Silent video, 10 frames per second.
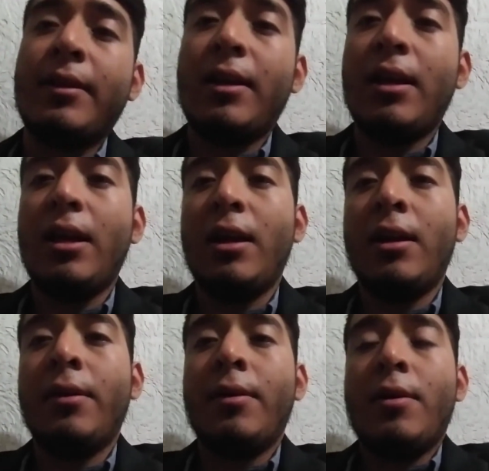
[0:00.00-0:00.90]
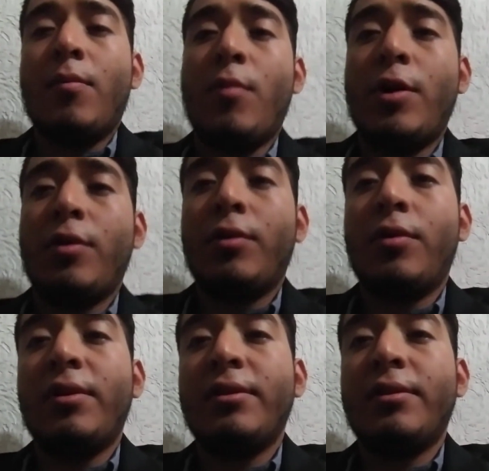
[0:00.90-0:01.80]
que bueno,
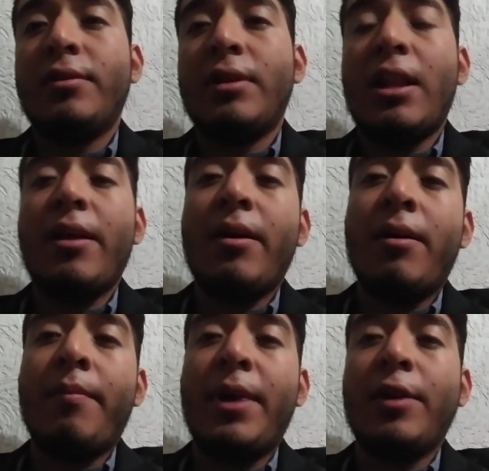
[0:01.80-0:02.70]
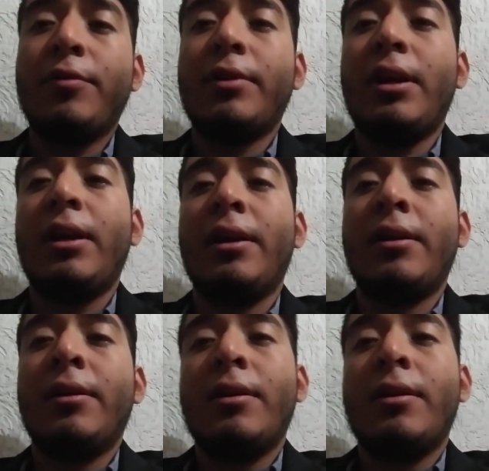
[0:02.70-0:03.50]
no es nada menos que